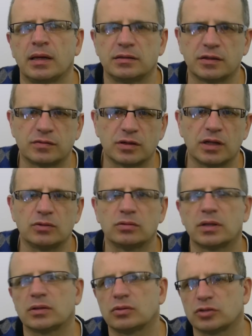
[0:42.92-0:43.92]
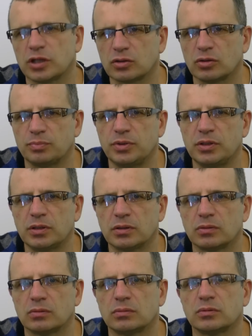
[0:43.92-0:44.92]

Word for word: Ze względu na to rzadko piję,